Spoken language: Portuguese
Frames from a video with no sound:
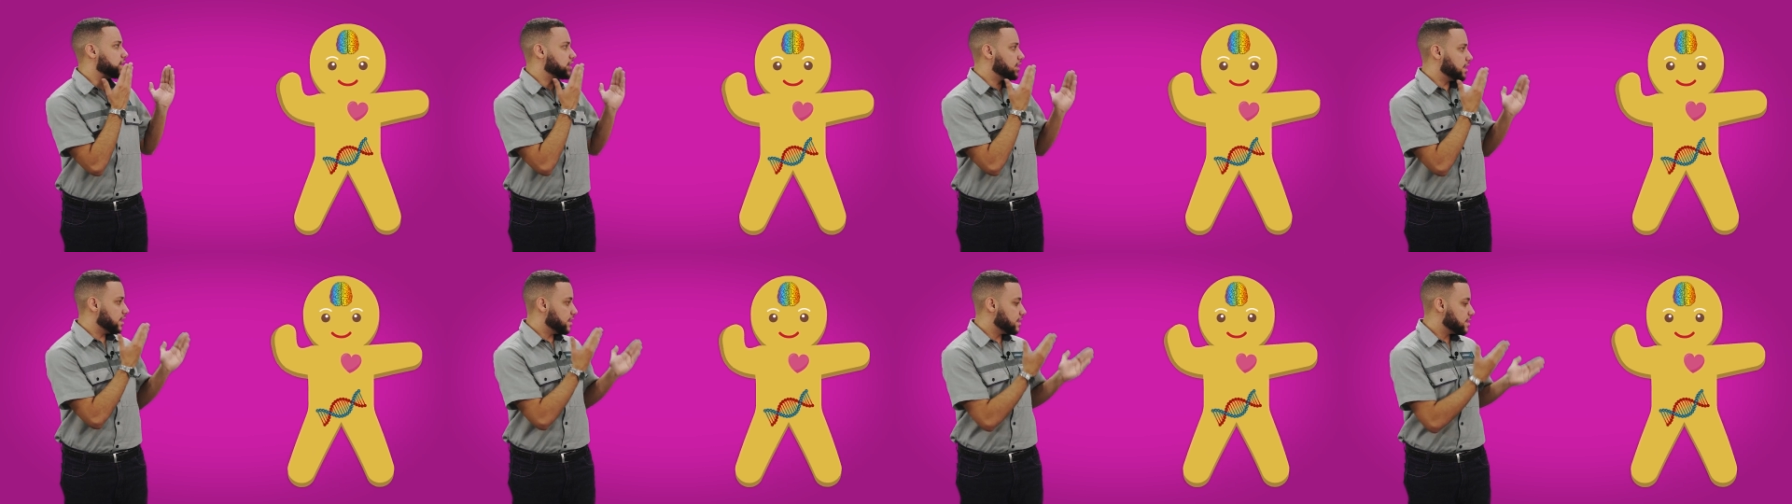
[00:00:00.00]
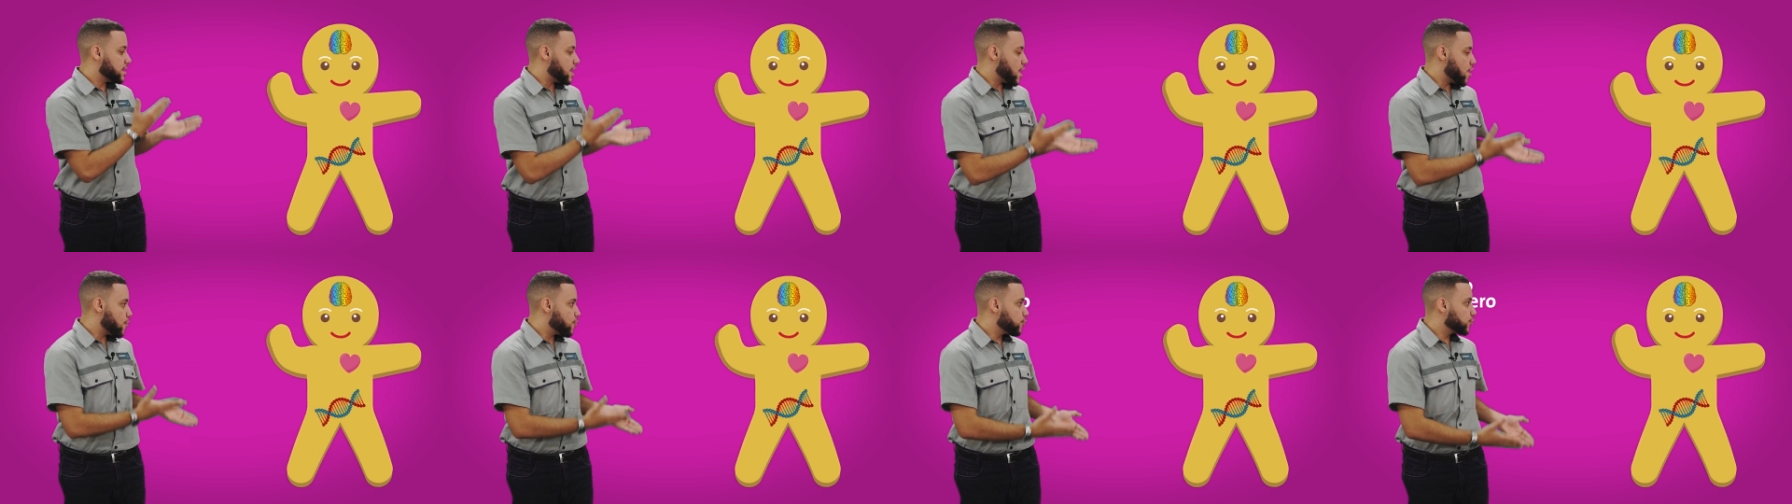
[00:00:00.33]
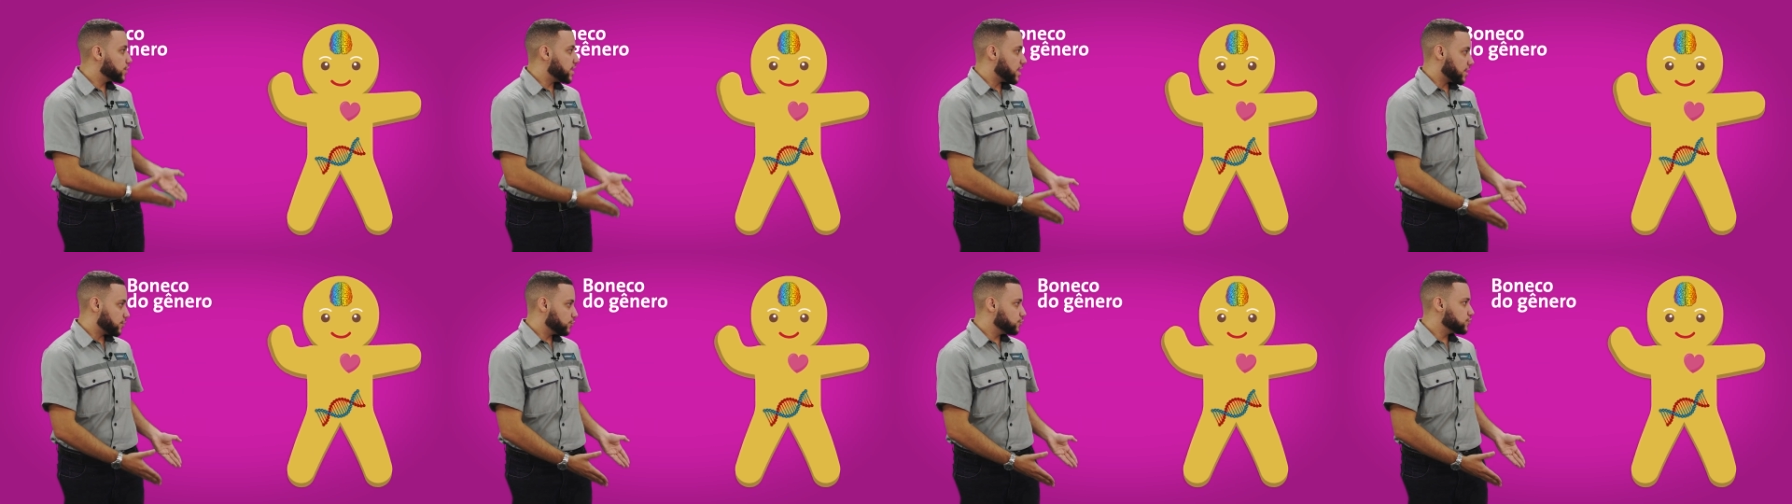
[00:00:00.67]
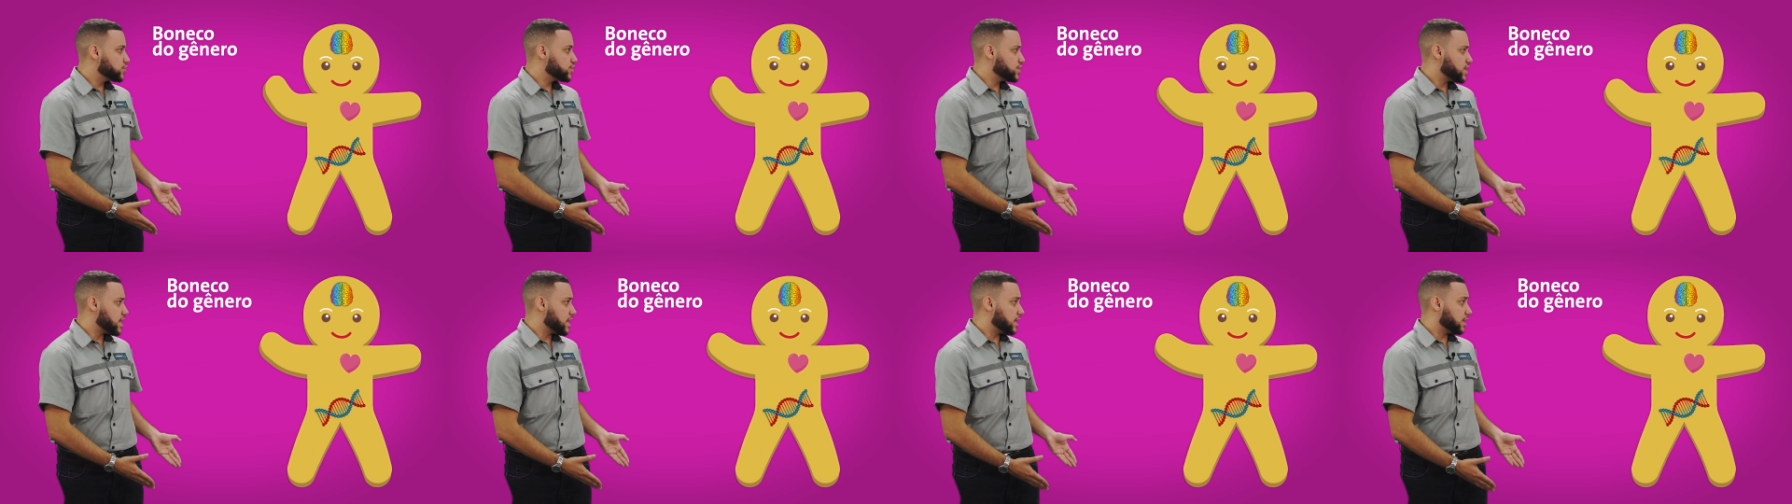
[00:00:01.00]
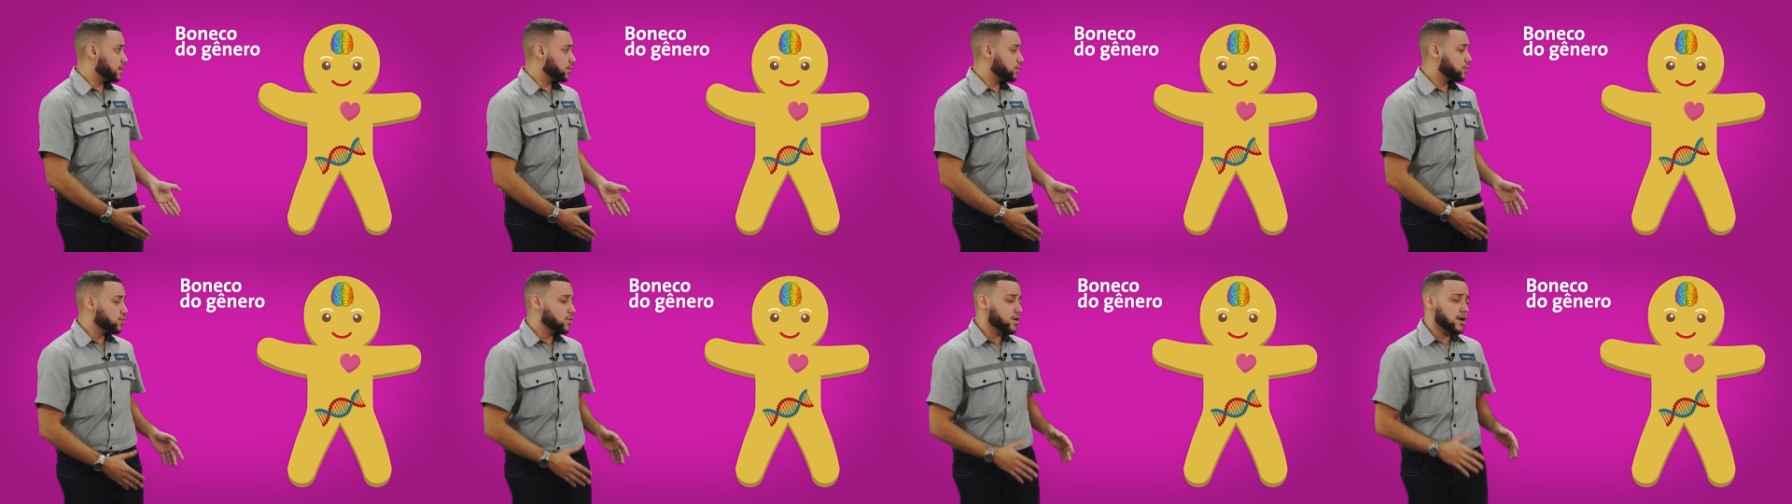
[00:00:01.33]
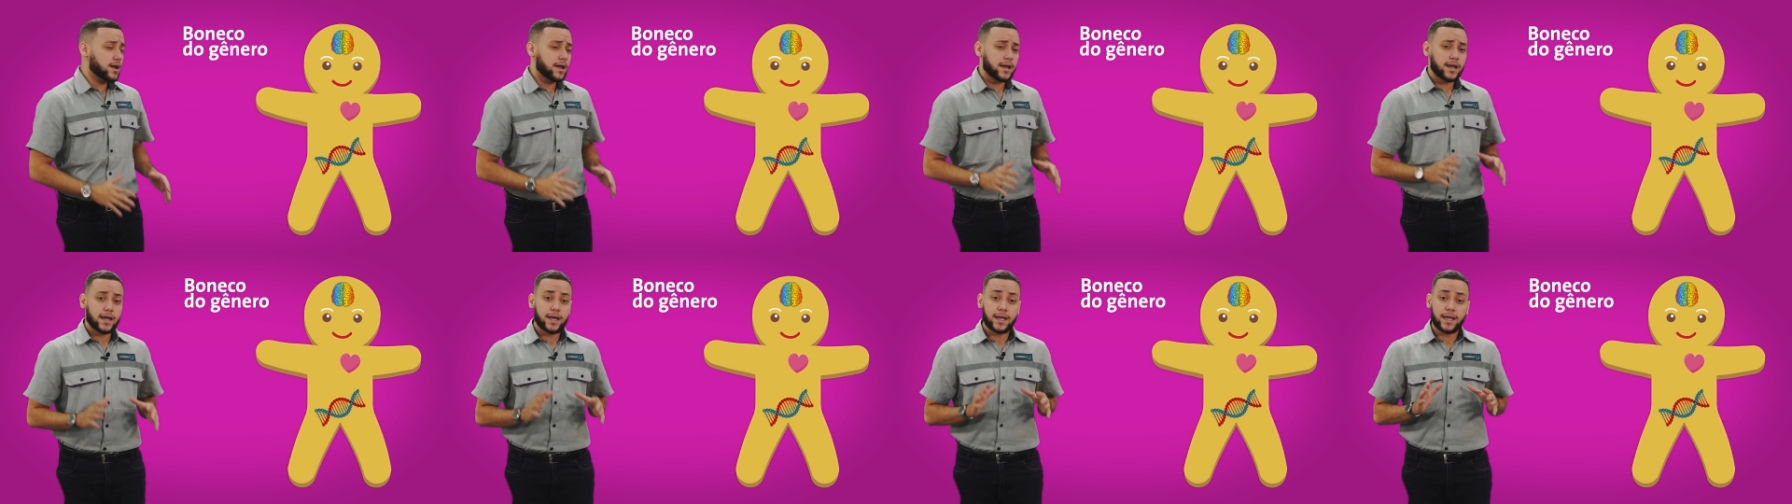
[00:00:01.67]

aqui é o boneco do gênero,